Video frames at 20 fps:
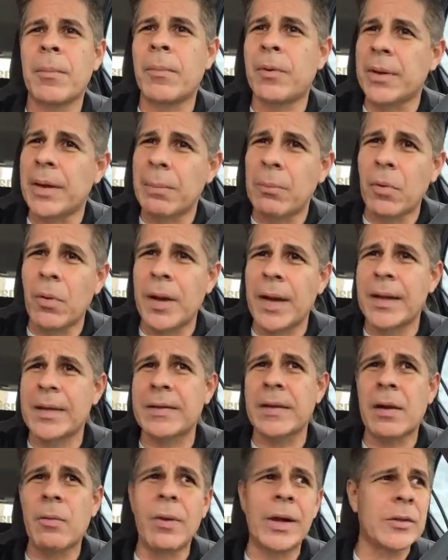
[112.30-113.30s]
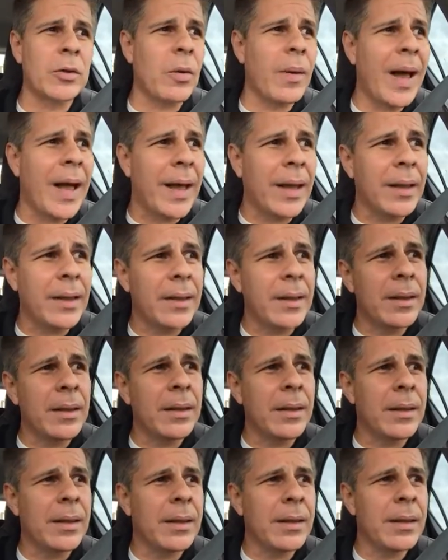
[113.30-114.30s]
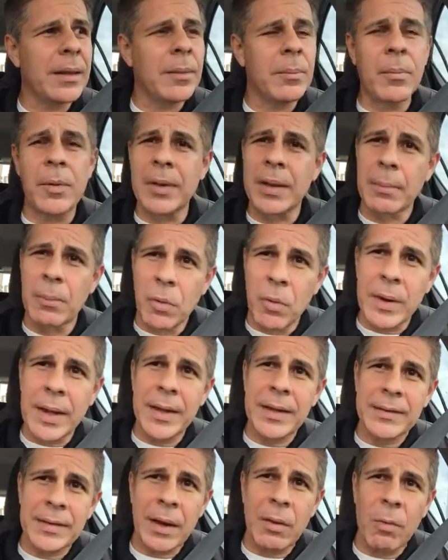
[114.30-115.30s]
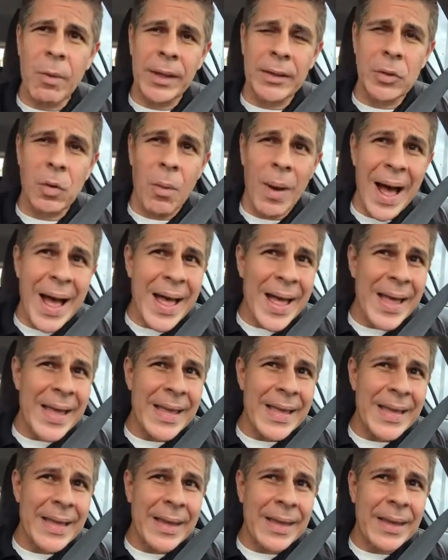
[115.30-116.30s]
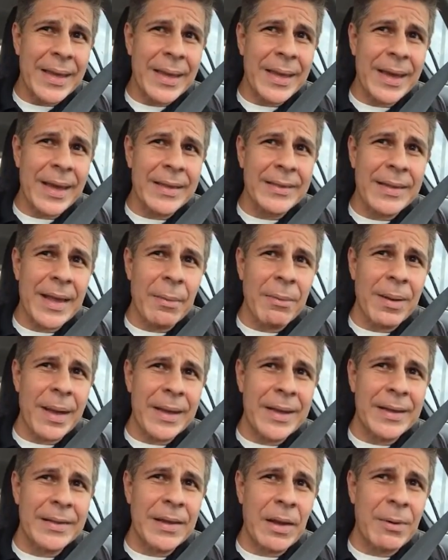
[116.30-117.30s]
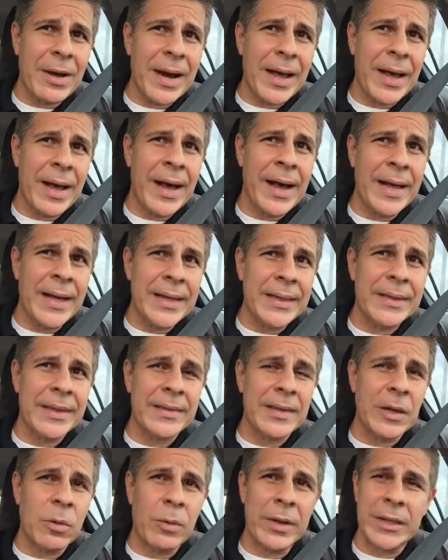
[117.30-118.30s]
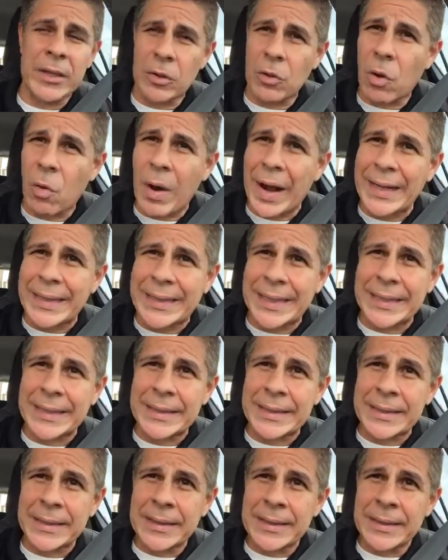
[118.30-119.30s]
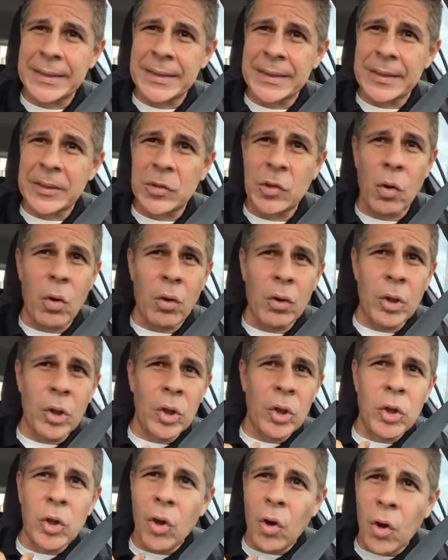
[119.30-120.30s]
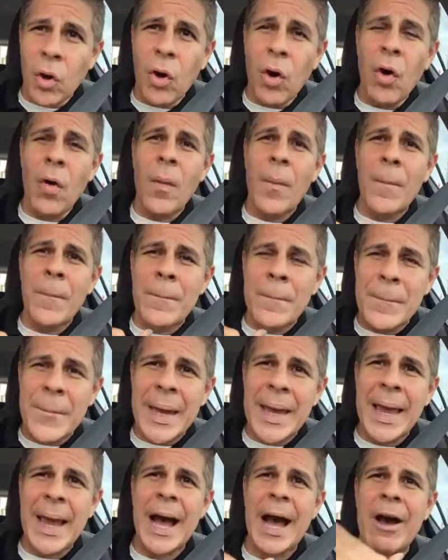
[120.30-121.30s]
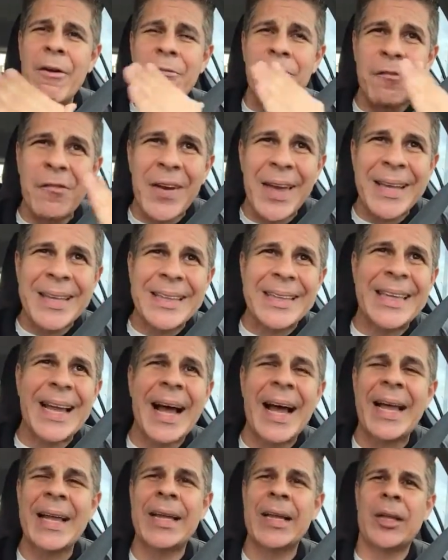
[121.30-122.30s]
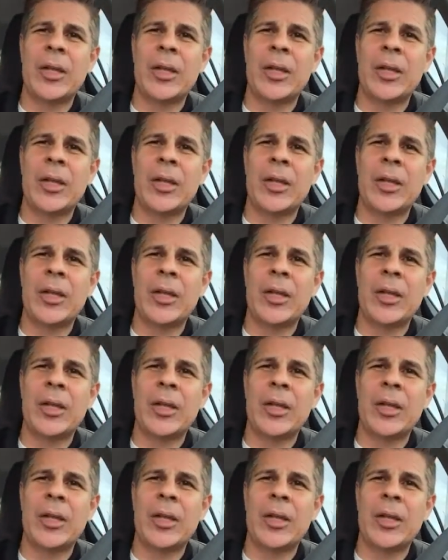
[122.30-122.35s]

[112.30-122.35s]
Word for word: voy en busca de esas 4A. Voy en busca de esas 4A en esa, en esa baraja de 52 cuartas So, no me afecta,